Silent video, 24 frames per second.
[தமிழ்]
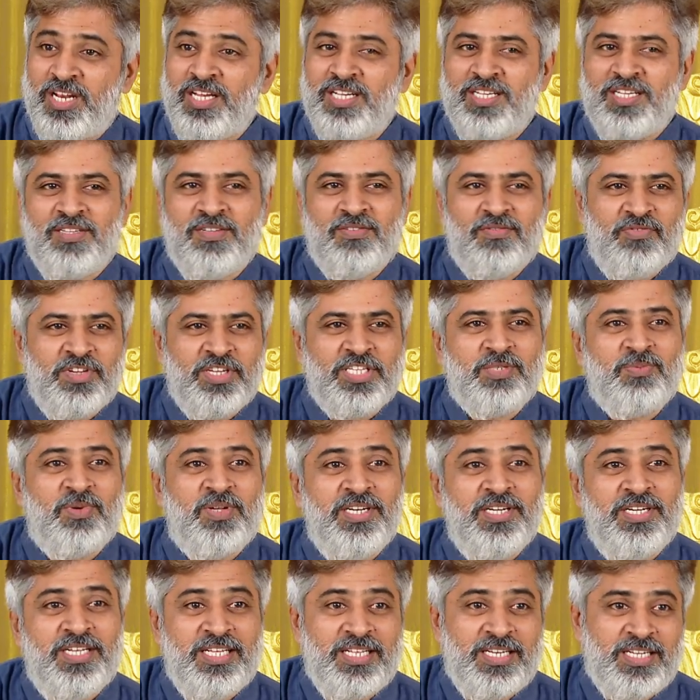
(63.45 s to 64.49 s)
இலக்கு ஃபிக்ஸ்
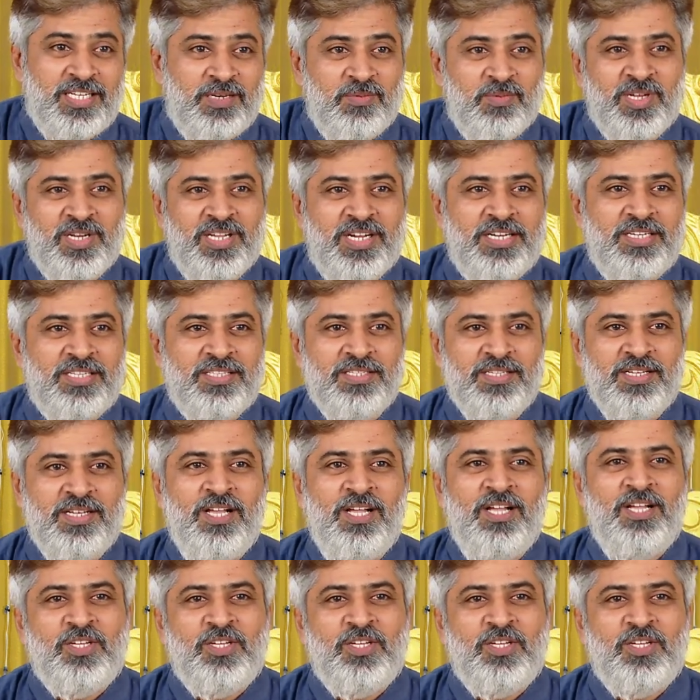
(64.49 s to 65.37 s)
பண்ணிகிட்டே இருக்கிற மாதிரி ஆகிடுது